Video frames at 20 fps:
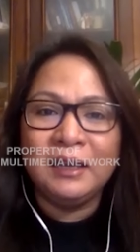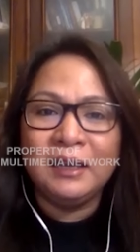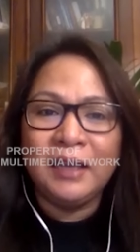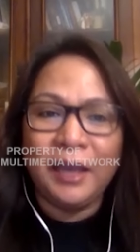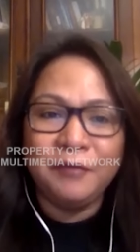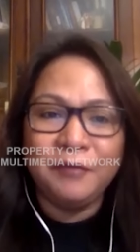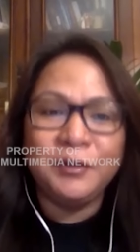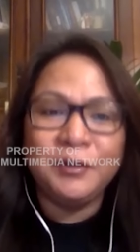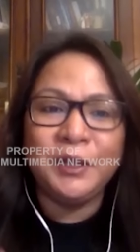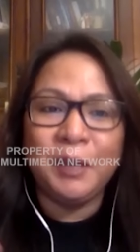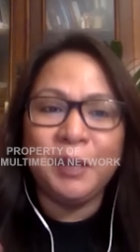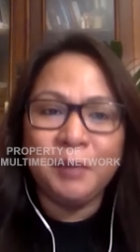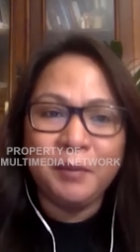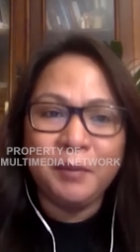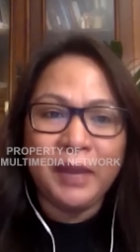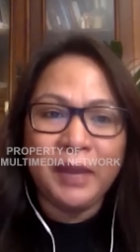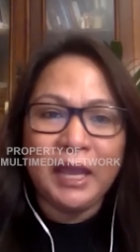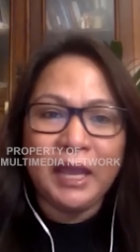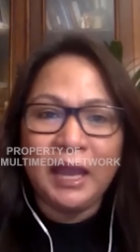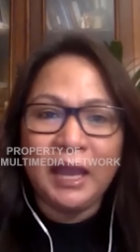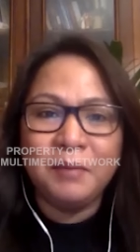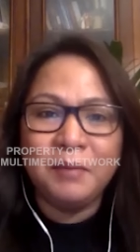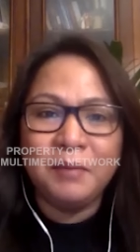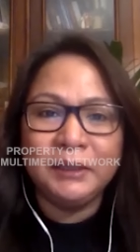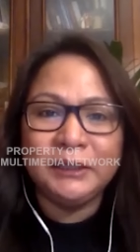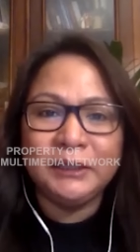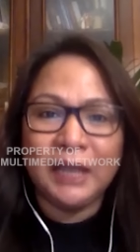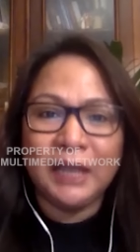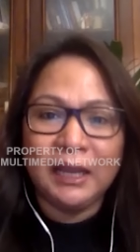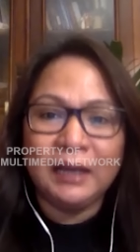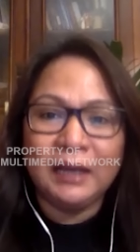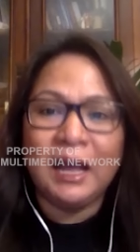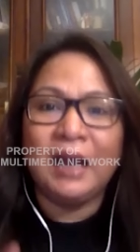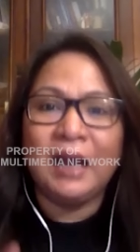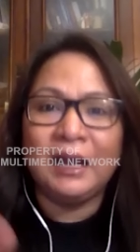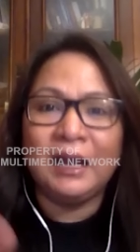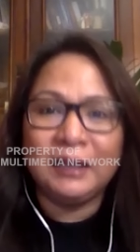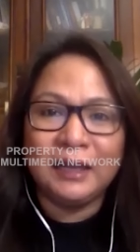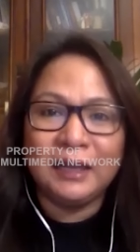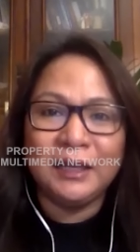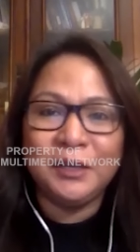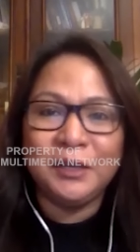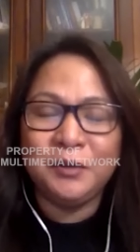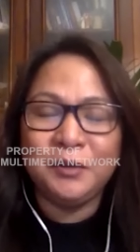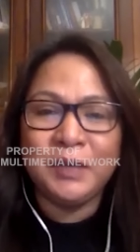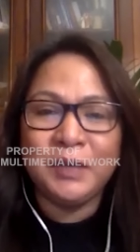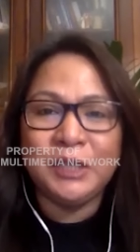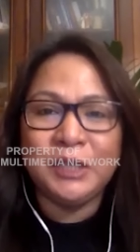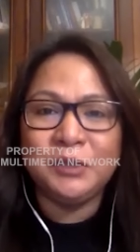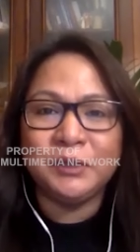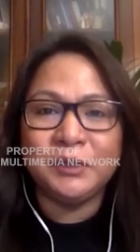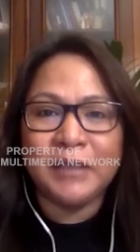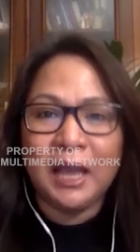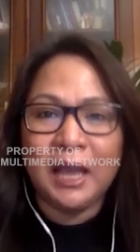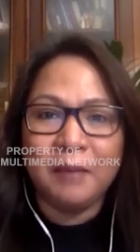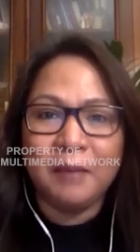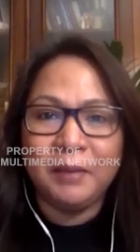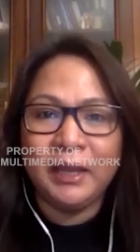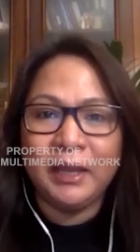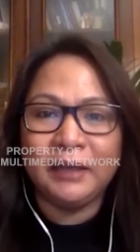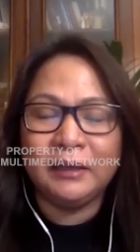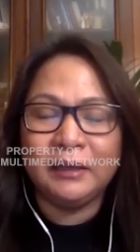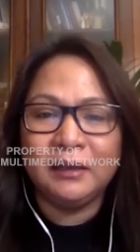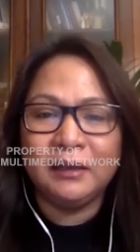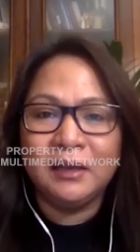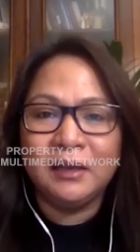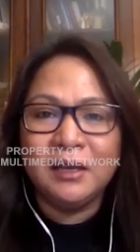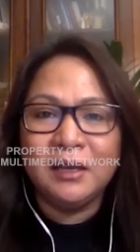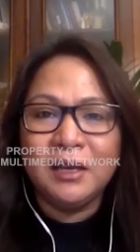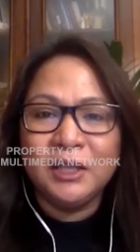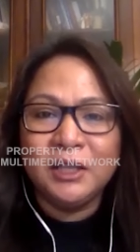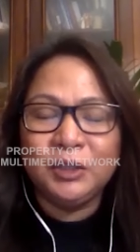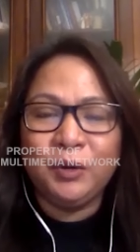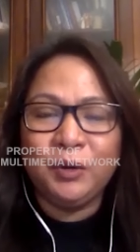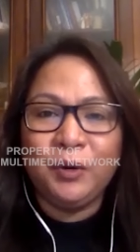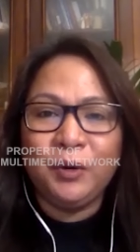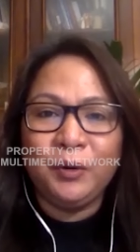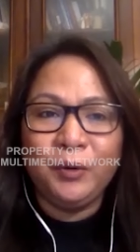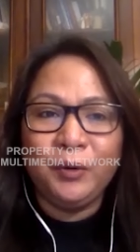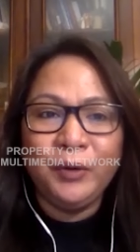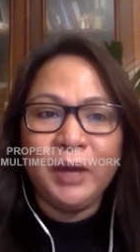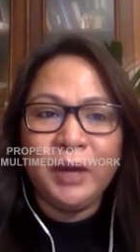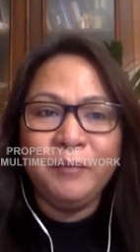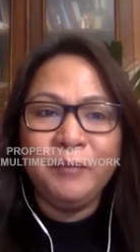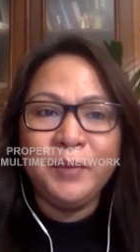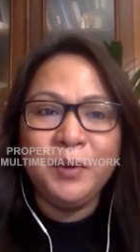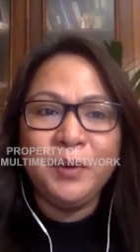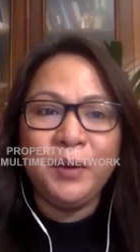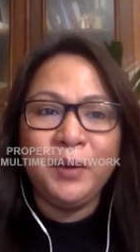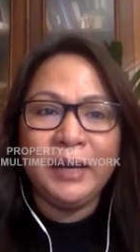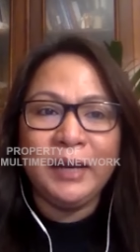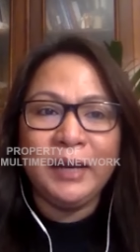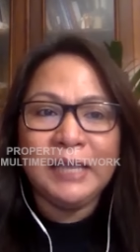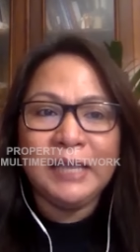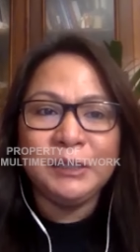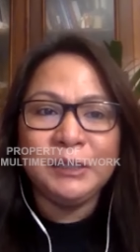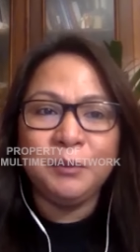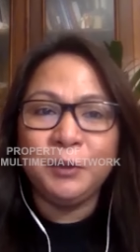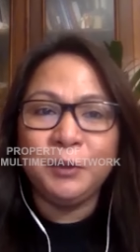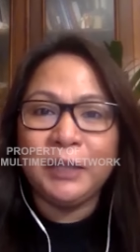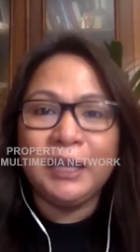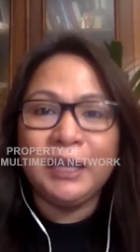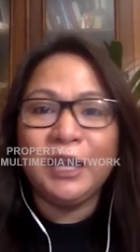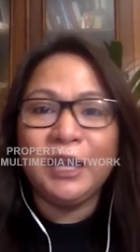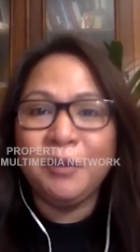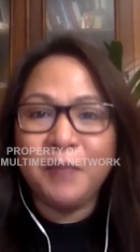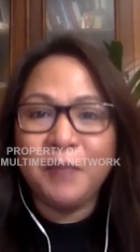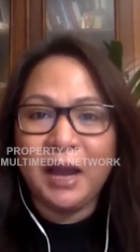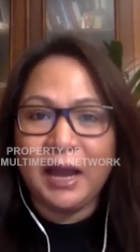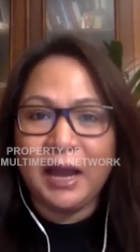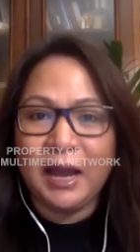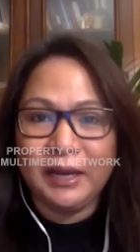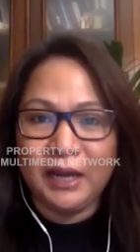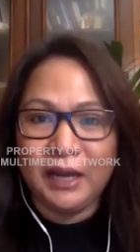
Every time na may kalaban siya, kakalkalin yung issue sa amin. So, oh, number one, naisip ko talaga yung mga anak